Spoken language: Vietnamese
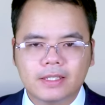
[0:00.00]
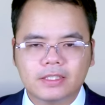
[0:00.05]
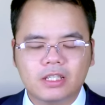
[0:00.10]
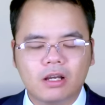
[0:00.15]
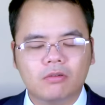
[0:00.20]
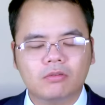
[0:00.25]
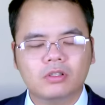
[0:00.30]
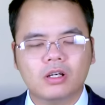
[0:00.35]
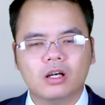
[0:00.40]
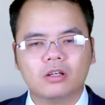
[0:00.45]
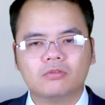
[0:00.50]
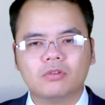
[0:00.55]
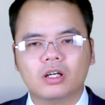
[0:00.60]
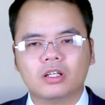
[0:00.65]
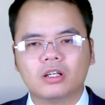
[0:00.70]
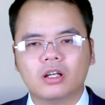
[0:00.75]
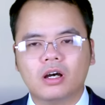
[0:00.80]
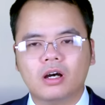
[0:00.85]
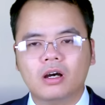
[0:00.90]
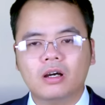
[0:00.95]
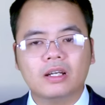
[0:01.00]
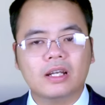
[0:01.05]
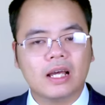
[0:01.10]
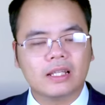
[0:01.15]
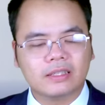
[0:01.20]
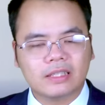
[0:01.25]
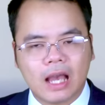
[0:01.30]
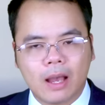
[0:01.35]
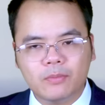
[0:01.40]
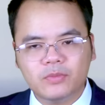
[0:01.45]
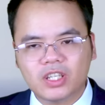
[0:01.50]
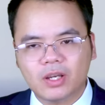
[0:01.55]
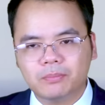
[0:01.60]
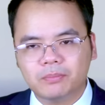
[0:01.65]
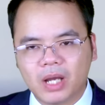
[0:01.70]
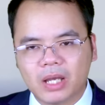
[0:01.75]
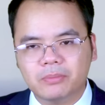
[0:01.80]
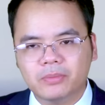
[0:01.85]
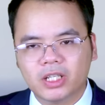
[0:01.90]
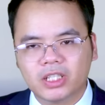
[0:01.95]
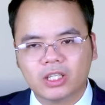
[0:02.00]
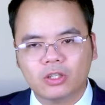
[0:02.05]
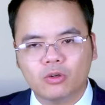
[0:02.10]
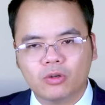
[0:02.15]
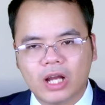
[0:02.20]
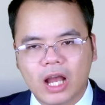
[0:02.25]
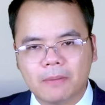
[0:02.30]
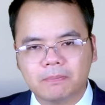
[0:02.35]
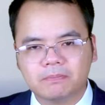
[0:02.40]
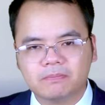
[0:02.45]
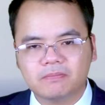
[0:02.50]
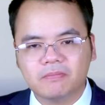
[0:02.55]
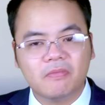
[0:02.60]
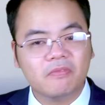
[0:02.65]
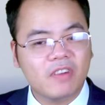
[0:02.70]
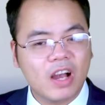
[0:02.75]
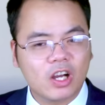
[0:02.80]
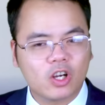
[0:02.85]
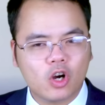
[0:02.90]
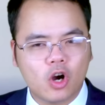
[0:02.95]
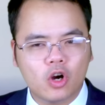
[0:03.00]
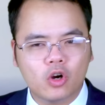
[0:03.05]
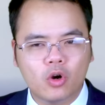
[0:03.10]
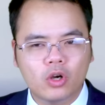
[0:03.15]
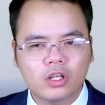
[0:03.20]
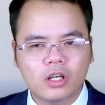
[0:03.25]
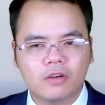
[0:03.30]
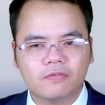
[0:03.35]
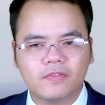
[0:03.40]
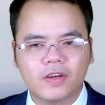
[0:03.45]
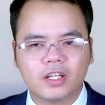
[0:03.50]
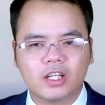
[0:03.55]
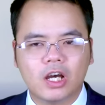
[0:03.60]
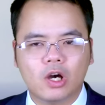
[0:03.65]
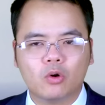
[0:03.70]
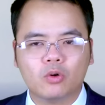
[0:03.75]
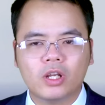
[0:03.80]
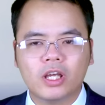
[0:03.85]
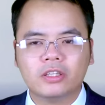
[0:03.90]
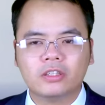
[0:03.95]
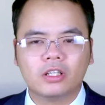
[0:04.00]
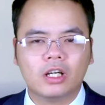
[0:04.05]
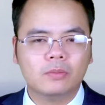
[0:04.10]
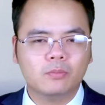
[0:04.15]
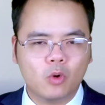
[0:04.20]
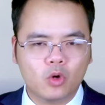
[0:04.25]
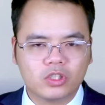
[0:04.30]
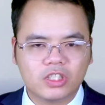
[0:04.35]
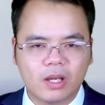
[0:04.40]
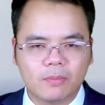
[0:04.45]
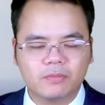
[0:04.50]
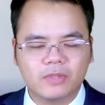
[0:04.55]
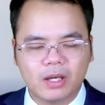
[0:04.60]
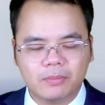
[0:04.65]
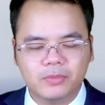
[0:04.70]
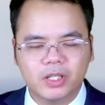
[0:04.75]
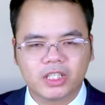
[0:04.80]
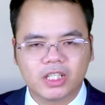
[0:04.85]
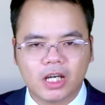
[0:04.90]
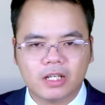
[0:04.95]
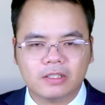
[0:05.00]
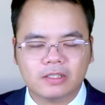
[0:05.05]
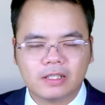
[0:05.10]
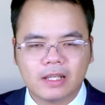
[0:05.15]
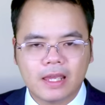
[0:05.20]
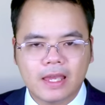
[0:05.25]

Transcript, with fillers: Trọng lượng của nó là tám trăm bảy mươi ki lô gam và có khối lượng phần đầu lên tới một trăm năm mươi cân.